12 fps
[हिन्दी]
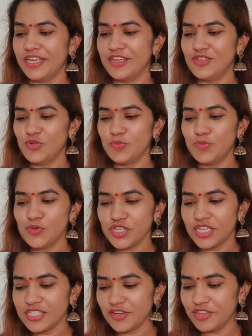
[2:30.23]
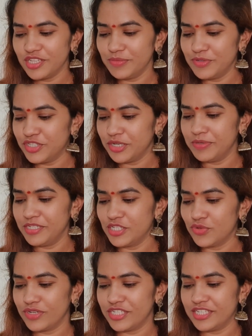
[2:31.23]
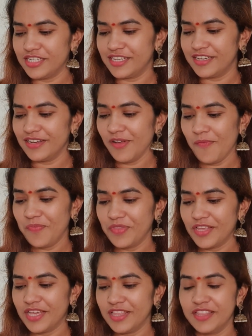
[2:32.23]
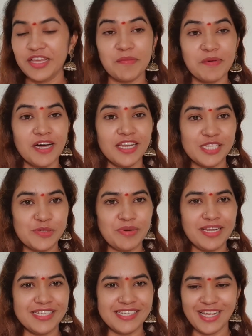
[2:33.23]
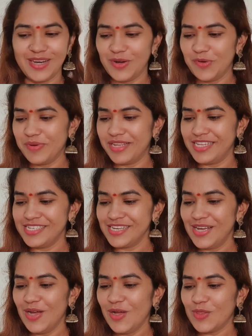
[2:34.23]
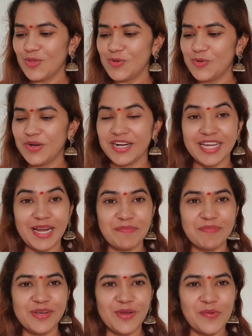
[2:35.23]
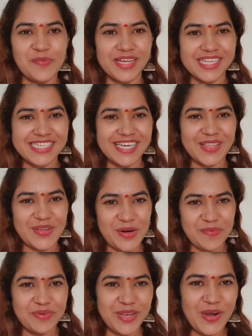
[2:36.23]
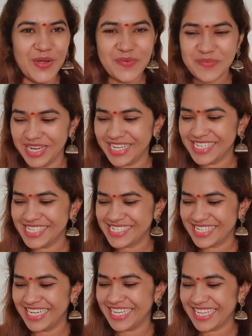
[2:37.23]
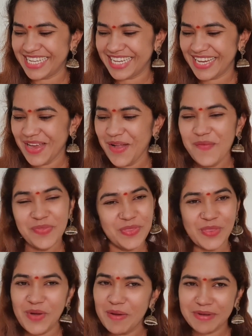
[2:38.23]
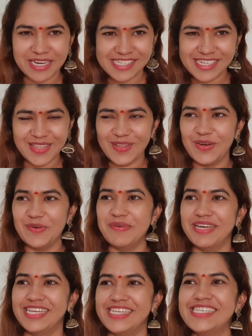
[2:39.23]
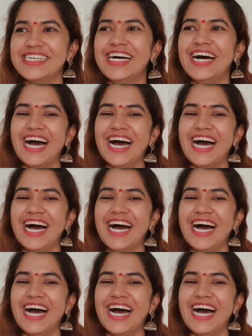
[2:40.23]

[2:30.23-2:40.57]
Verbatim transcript: कि जो पूजा चावड़े ने मुझे अभी जस्ट क्वेश्चन किया कि दीदी आपका अरेंज मैरिज है या लव मैरिज तो अगर आपने लव मैरिज किया तो हम भी लव मैरिज करेंगे तो आप कर सकते हो लव मैरिज